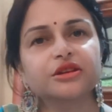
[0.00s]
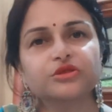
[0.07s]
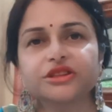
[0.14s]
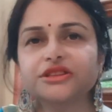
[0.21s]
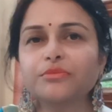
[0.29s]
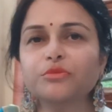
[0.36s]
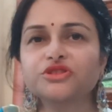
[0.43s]
तो
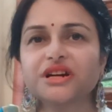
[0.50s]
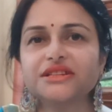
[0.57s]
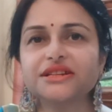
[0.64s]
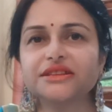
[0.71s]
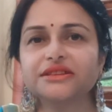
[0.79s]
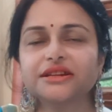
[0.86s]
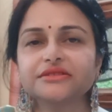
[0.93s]
एकदम मुरझा
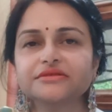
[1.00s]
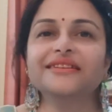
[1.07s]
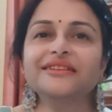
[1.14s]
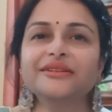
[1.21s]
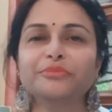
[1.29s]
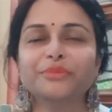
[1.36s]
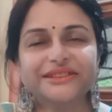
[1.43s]
जाता है
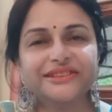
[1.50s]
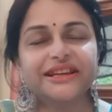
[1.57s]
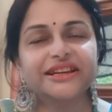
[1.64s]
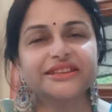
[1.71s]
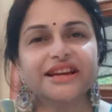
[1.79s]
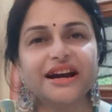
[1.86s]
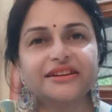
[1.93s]
बस
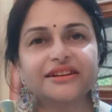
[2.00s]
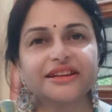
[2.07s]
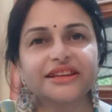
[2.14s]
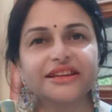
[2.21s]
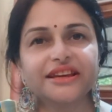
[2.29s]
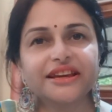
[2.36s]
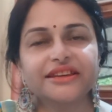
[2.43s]
ये ध्यान
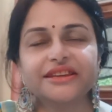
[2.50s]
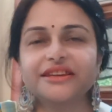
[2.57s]
रखिए